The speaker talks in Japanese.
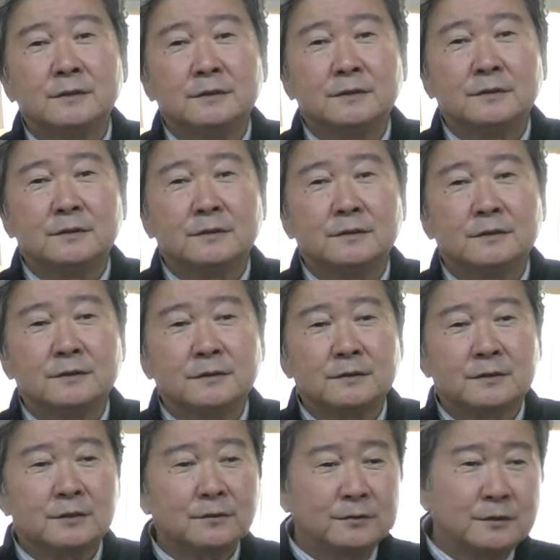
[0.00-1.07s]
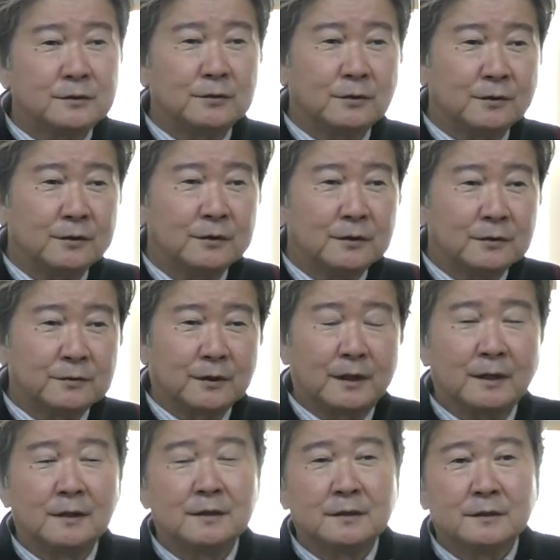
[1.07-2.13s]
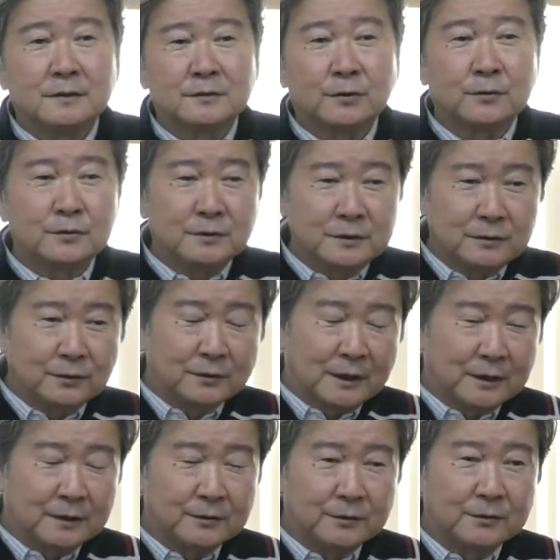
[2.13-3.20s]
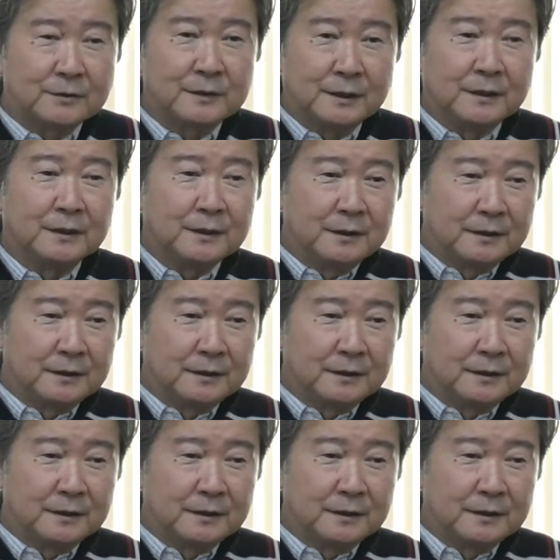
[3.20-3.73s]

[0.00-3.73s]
る信用金庫とか総合銀行なんかのね、